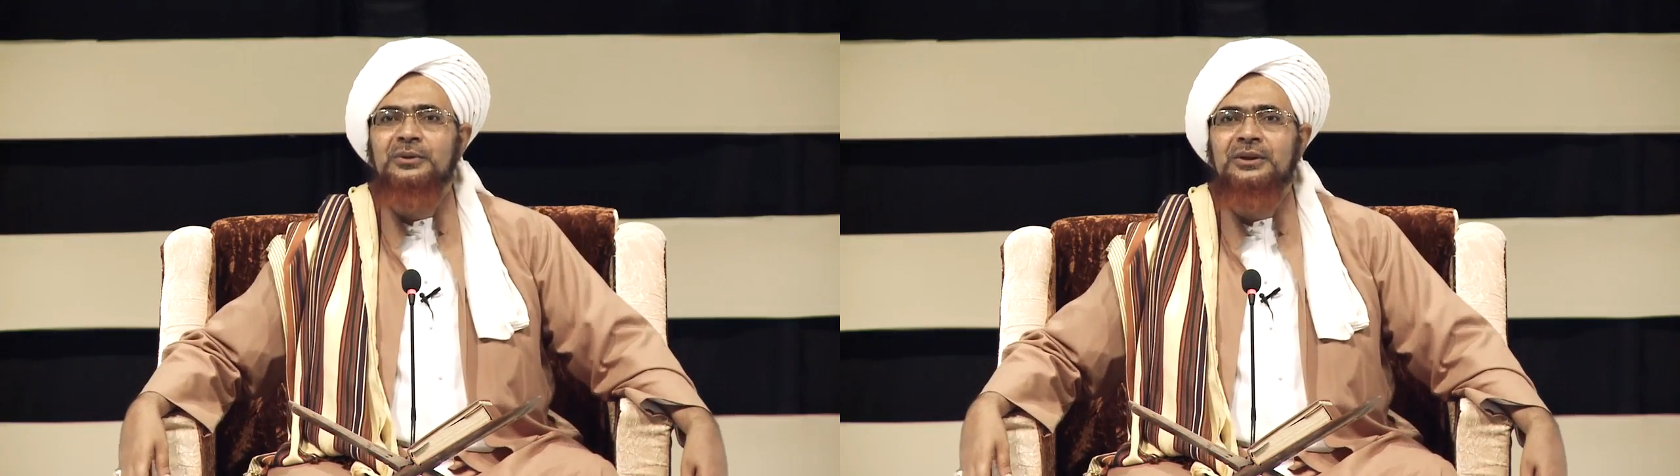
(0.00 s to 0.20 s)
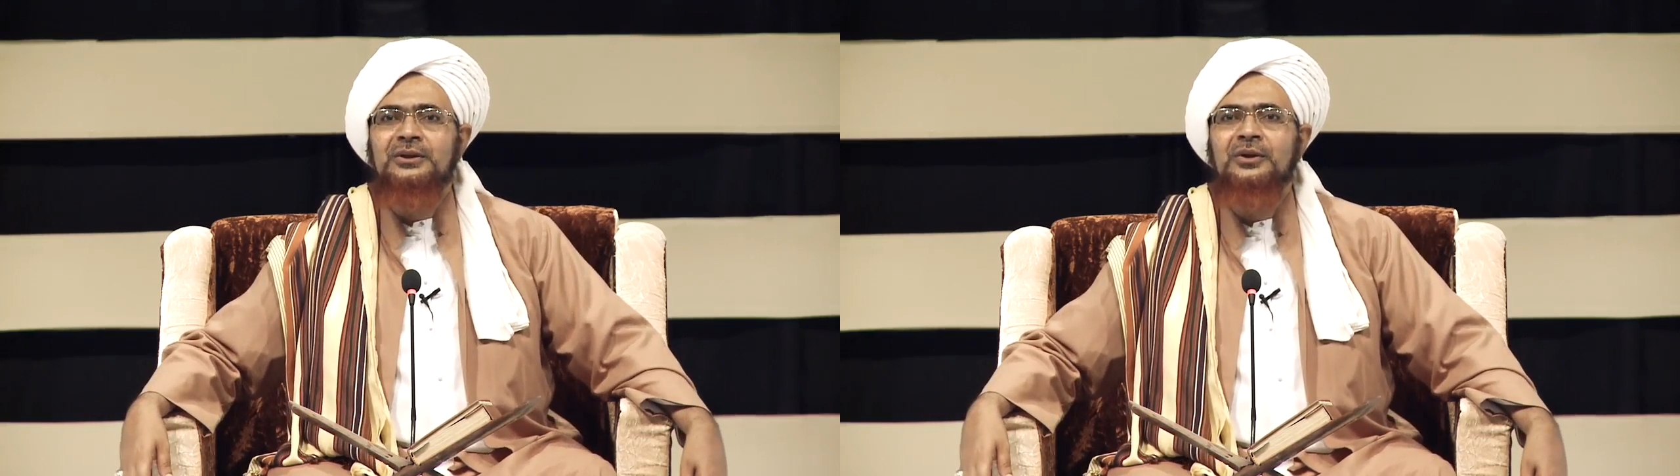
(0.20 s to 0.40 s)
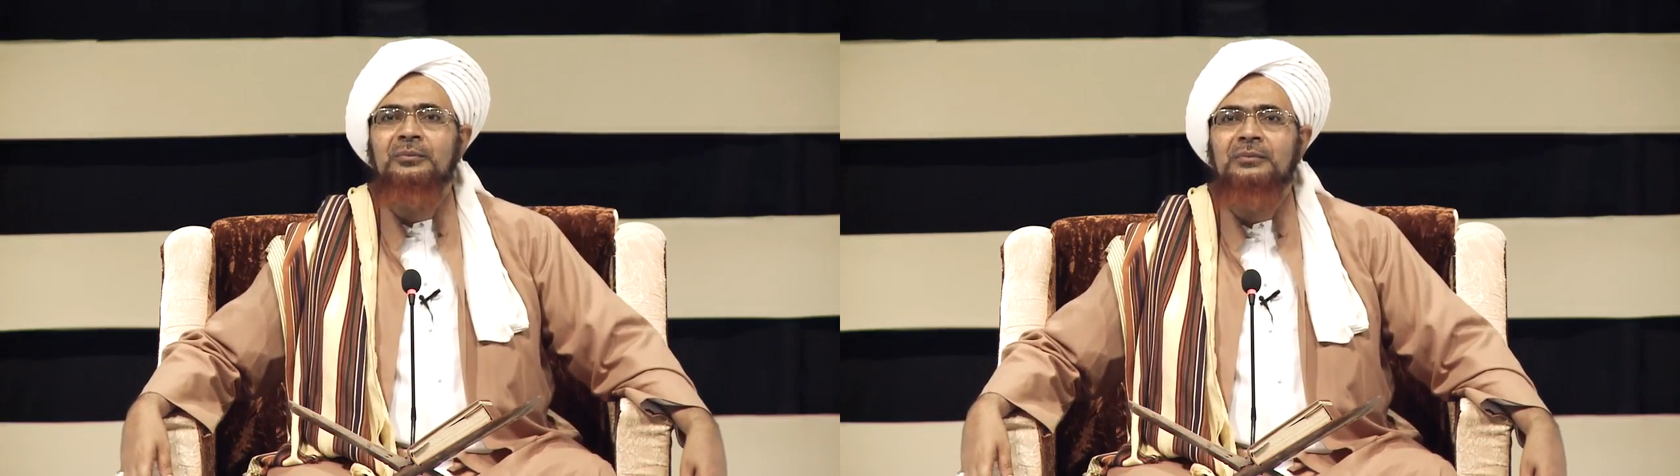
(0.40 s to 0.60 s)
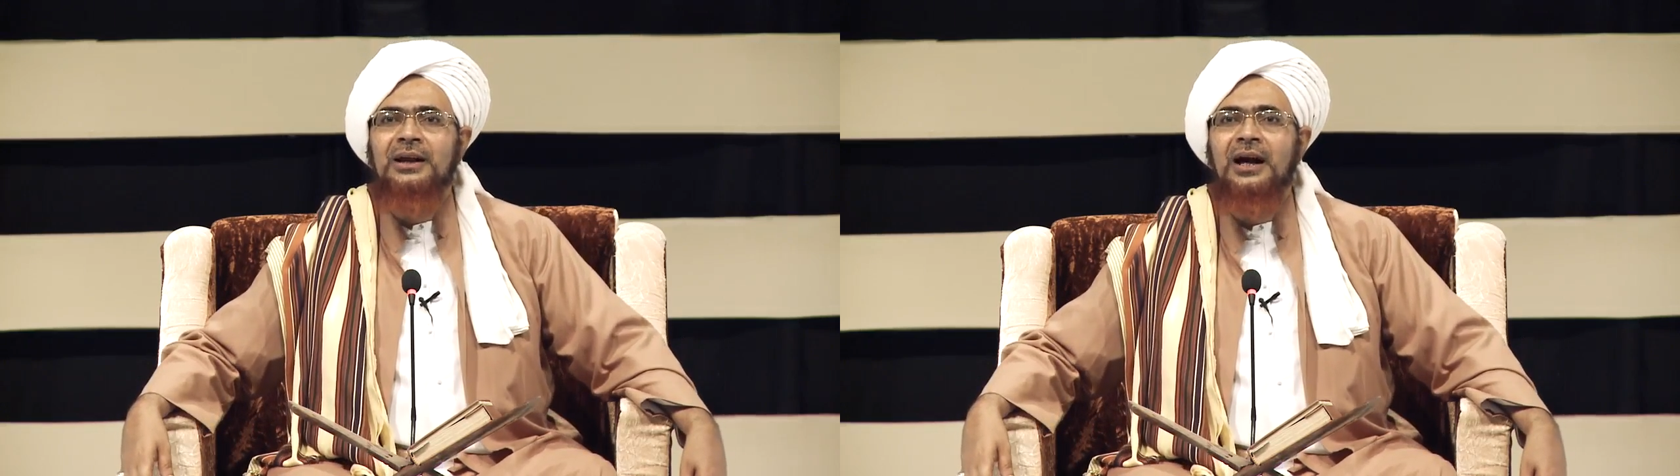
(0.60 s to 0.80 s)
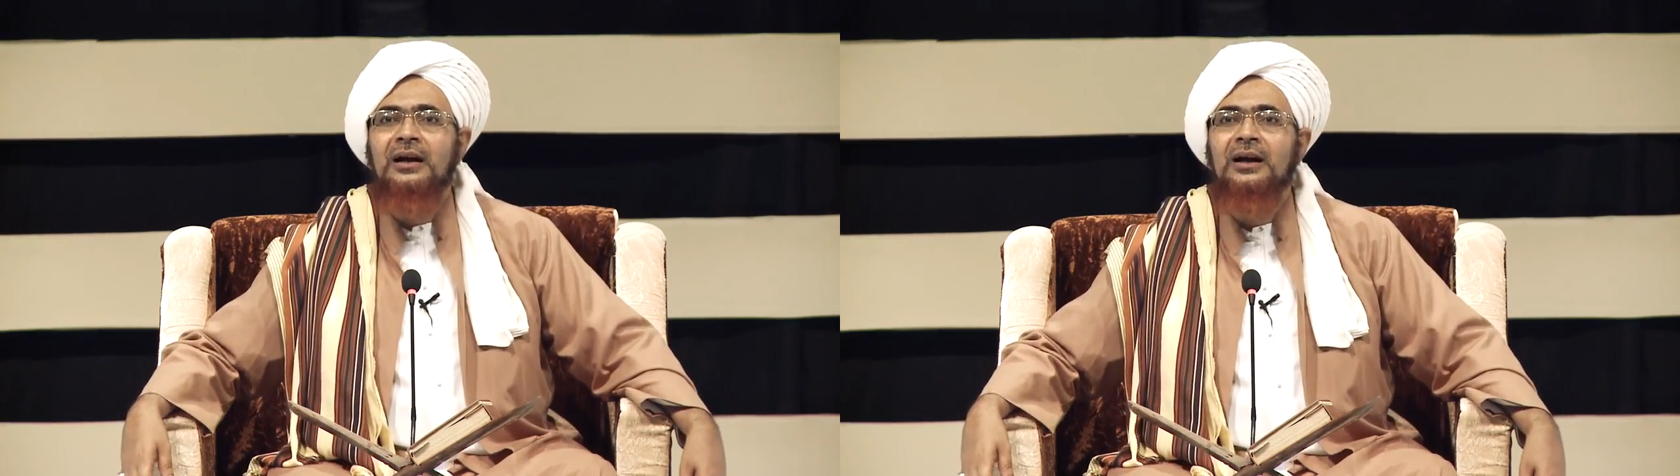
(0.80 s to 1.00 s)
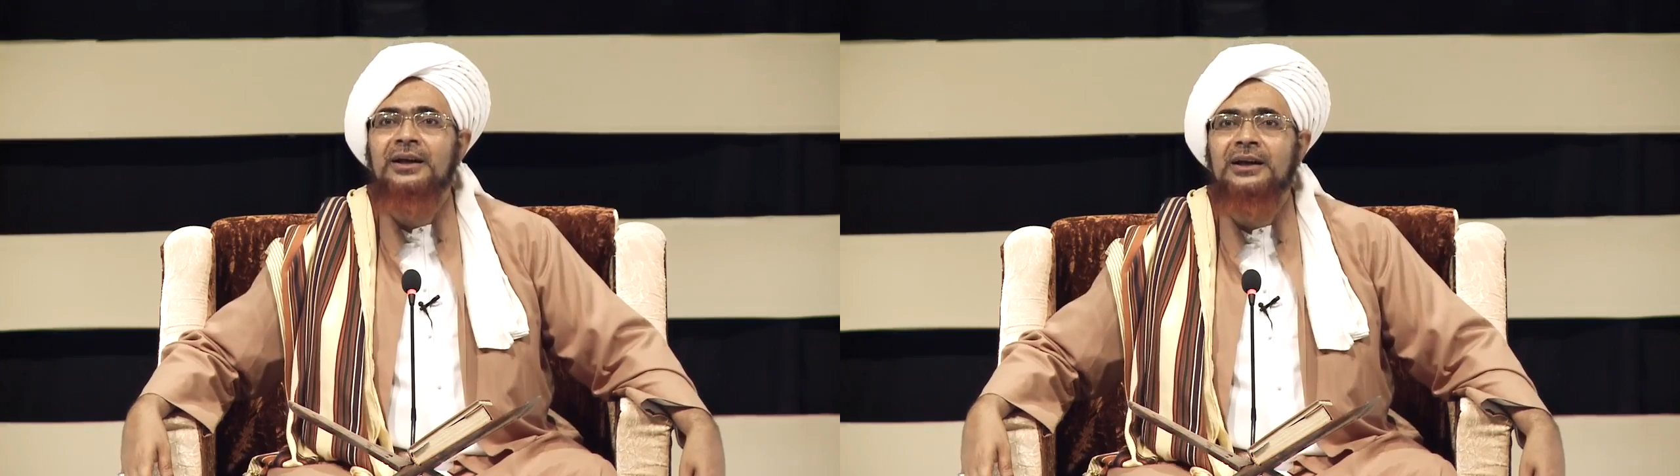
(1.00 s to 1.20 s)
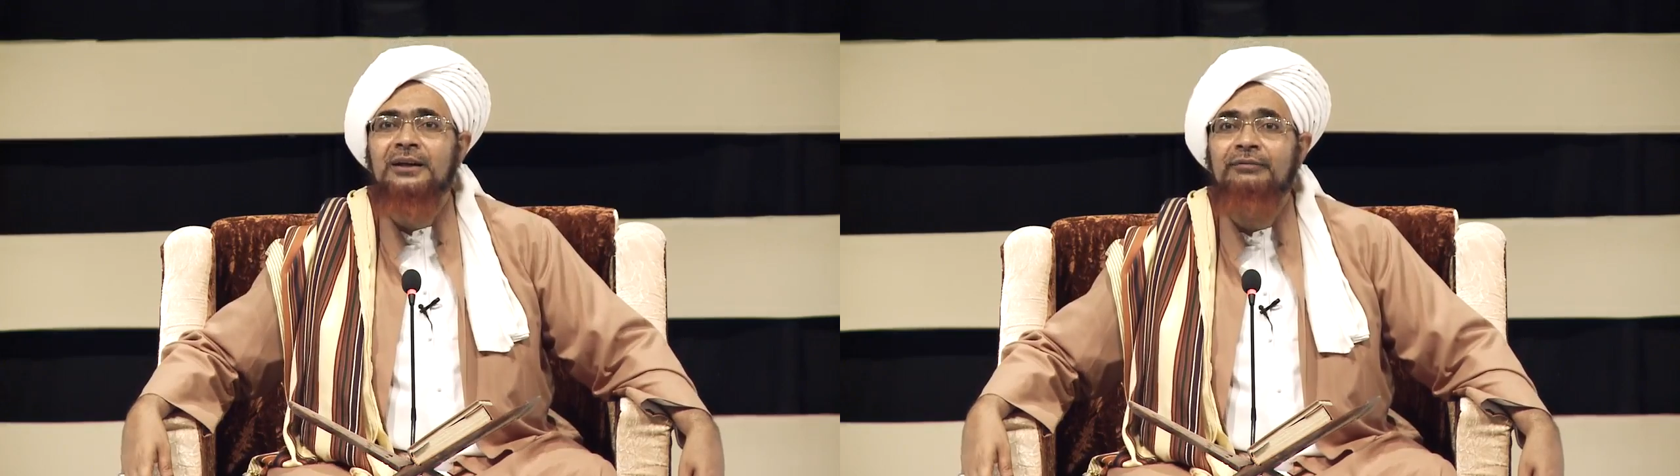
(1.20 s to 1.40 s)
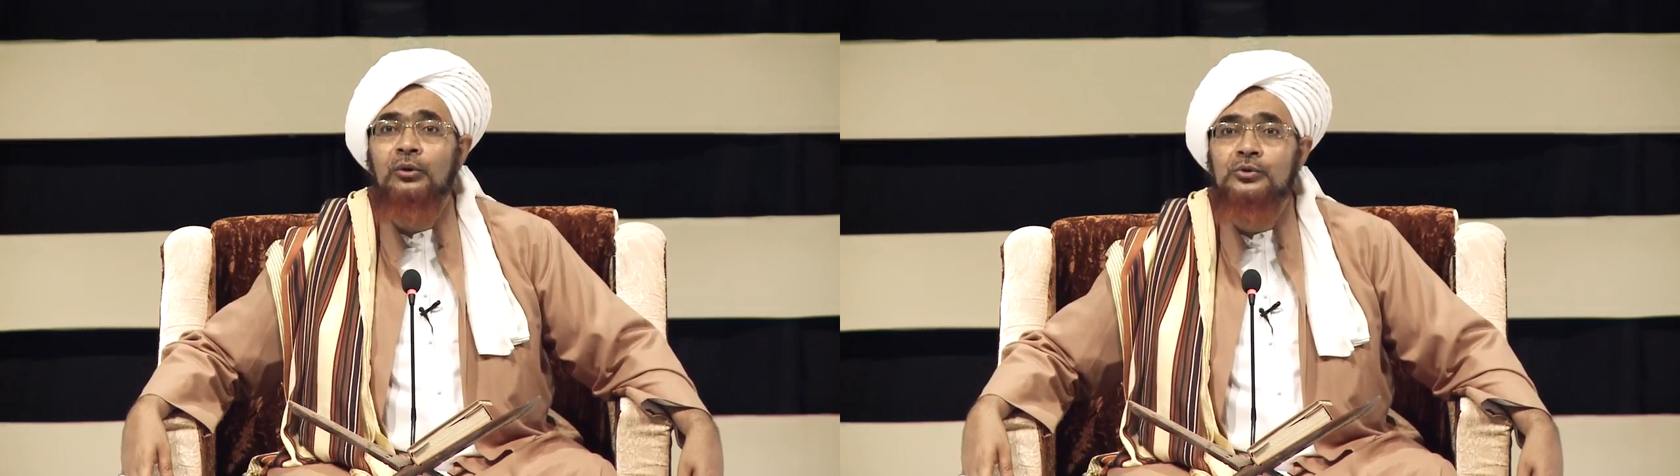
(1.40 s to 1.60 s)
عندهم لحقائق
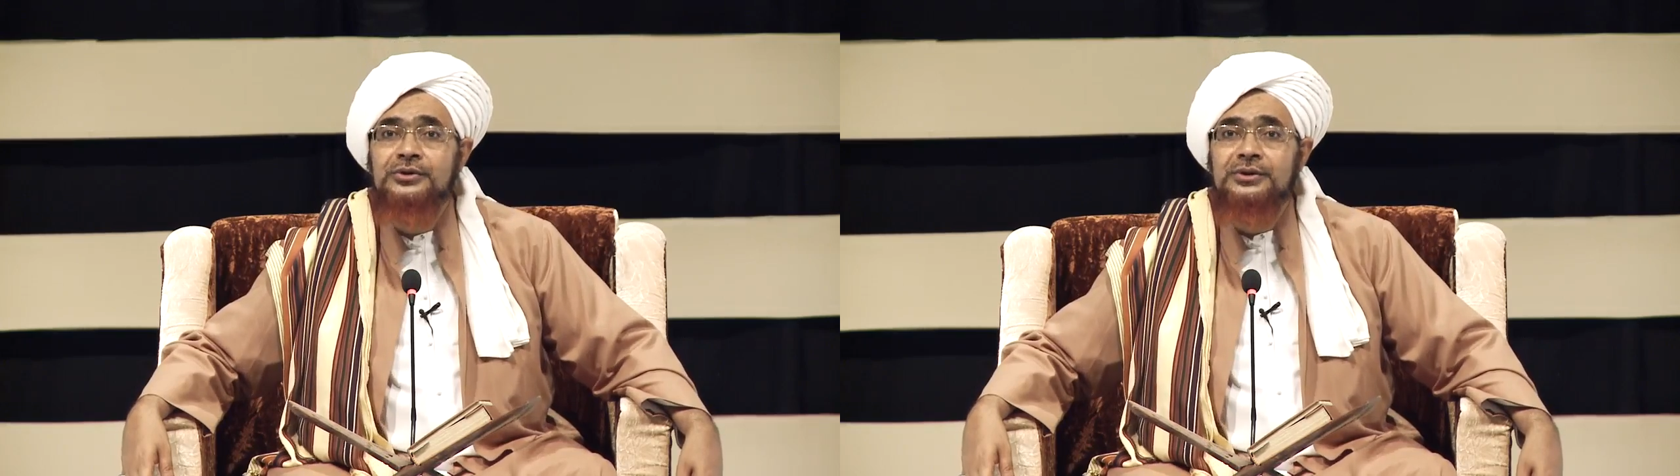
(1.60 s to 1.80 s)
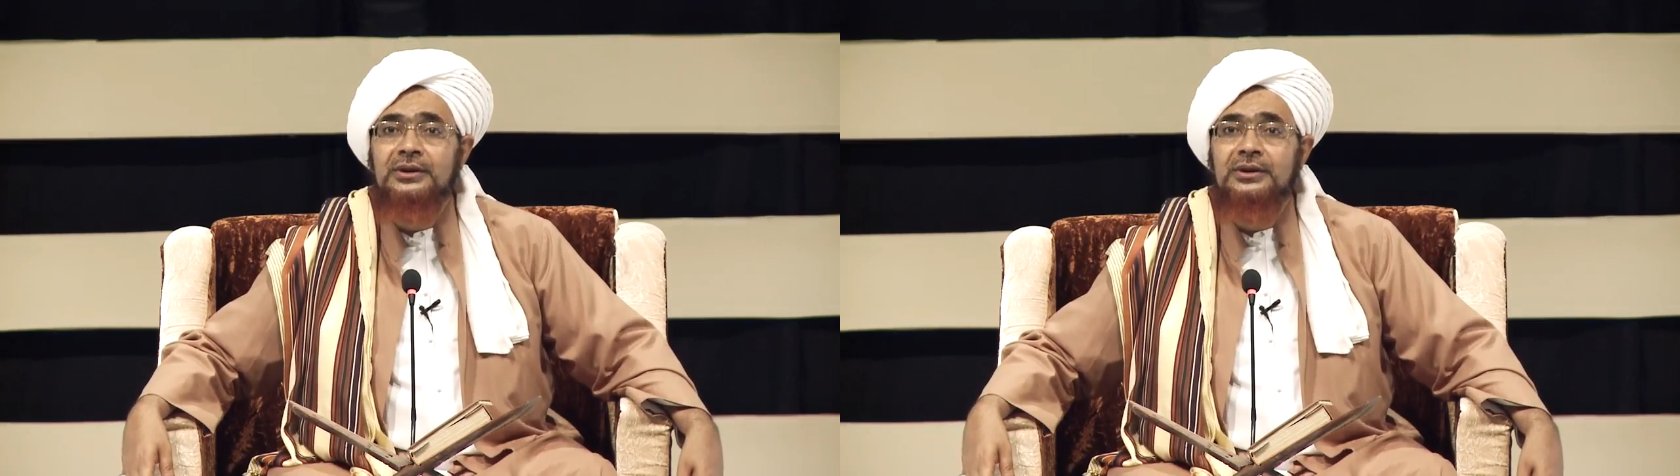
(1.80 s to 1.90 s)
الفوز